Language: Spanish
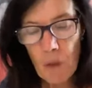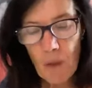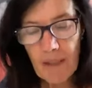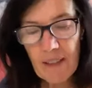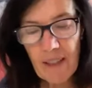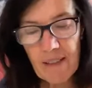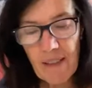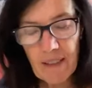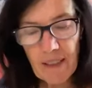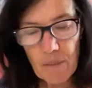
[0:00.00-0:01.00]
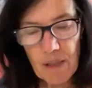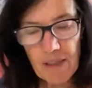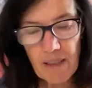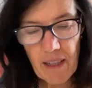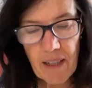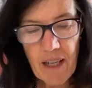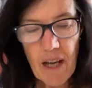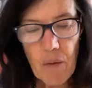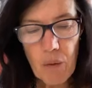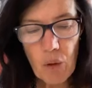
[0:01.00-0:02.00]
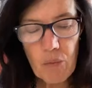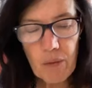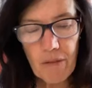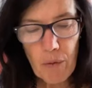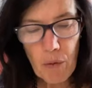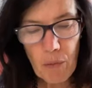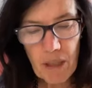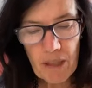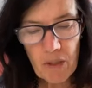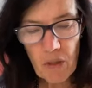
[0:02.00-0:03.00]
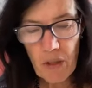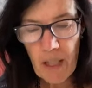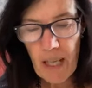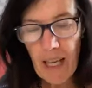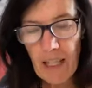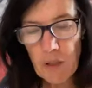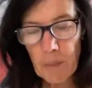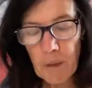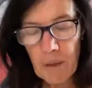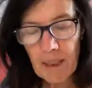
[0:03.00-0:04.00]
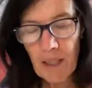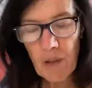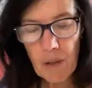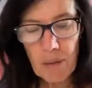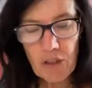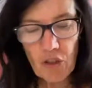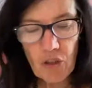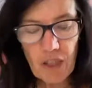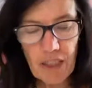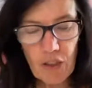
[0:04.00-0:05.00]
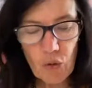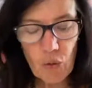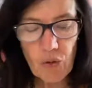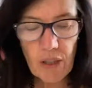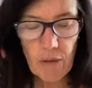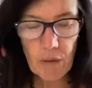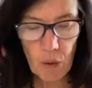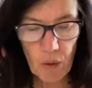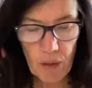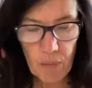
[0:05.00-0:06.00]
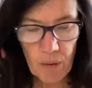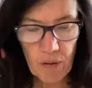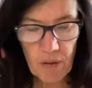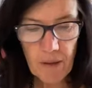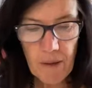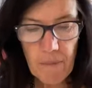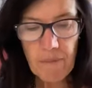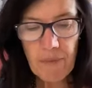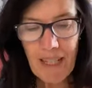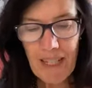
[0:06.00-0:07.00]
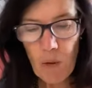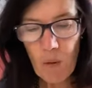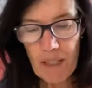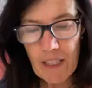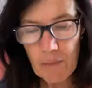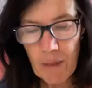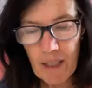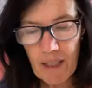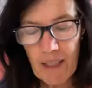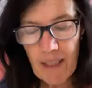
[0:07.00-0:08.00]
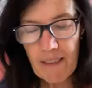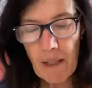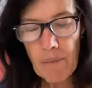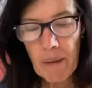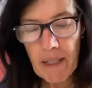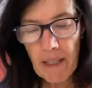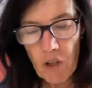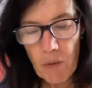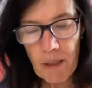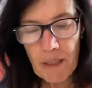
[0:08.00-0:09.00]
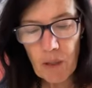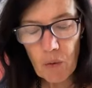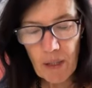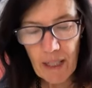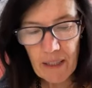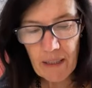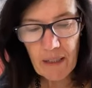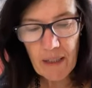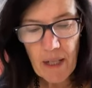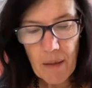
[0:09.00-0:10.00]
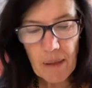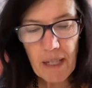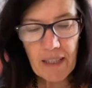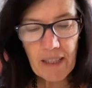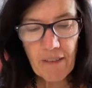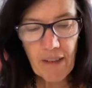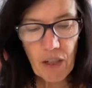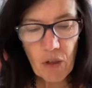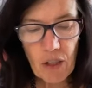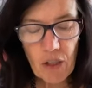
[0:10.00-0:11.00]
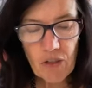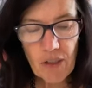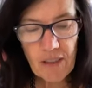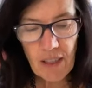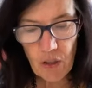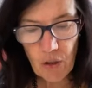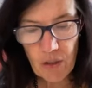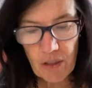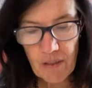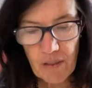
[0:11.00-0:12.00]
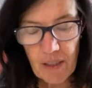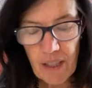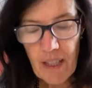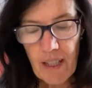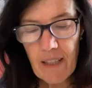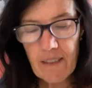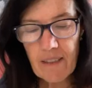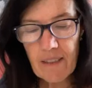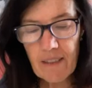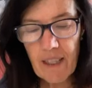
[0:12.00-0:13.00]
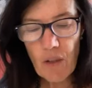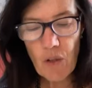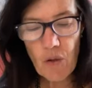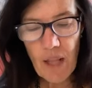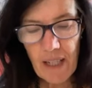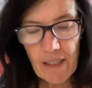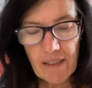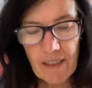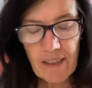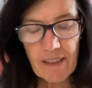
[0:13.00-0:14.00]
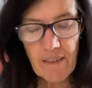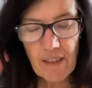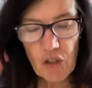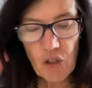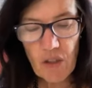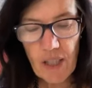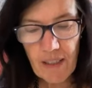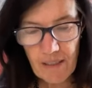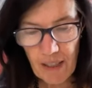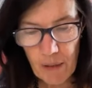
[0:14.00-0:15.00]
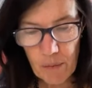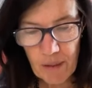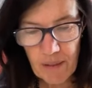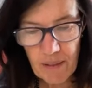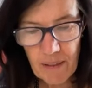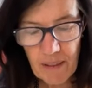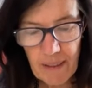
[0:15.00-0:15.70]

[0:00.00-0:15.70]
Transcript: Durante la Santa Misa, por un breve momento, he experimentado la pasión de Jesús en mi cuerpo. La cuaresma es el periodo particular para el trabajo de los sacerdotes. Es necesario ayudarles en la salvación de las almas.